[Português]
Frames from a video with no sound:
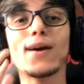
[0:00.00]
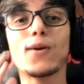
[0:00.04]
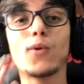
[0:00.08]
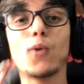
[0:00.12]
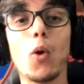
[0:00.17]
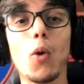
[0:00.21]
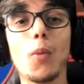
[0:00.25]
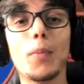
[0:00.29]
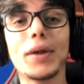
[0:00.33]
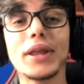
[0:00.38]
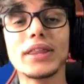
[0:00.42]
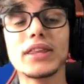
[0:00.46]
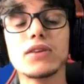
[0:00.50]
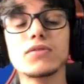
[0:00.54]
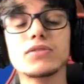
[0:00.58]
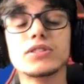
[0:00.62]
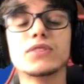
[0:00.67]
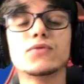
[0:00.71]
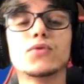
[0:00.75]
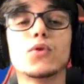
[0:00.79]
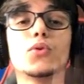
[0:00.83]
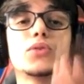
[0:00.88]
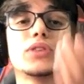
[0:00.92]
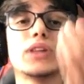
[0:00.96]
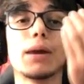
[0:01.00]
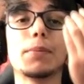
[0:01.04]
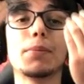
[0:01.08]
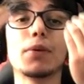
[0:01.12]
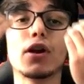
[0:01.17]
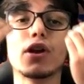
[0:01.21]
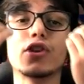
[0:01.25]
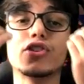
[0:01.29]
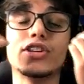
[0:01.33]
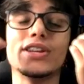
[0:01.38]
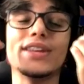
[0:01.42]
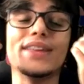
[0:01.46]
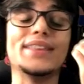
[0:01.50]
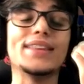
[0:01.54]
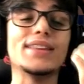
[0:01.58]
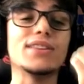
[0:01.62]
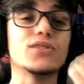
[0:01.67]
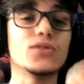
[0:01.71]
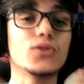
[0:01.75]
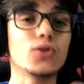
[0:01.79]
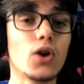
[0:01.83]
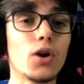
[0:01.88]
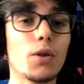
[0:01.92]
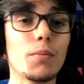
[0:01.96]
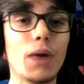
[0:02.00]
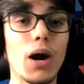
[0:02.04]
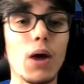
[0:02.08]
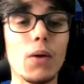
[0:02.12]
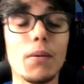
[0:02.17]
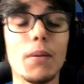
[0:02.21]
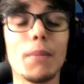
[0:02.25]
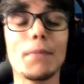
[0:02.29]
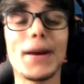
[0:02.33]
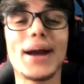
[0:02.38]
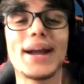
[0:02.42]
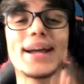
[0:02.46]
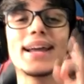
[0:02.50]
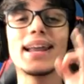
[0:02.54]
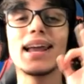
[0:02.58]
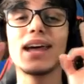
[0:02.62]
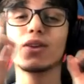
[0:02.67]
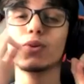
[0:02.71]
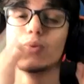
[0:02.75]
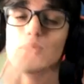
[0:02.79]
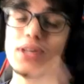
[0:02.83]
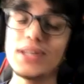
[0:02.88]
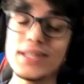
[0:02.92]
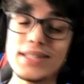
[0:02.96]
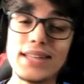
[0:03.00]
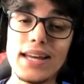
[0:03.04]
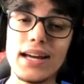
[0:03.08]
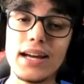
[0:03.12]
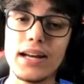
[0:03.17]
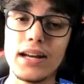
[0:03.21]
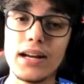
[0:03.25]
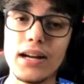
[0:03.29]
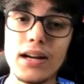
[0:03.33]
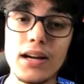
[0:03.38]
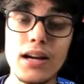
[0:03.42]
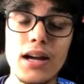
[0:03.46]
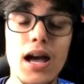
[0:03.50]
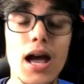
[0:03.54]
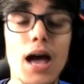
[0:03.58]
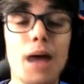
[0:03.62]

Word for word: compra até você voltar pra loja de itens normal e me marca lá no Instagram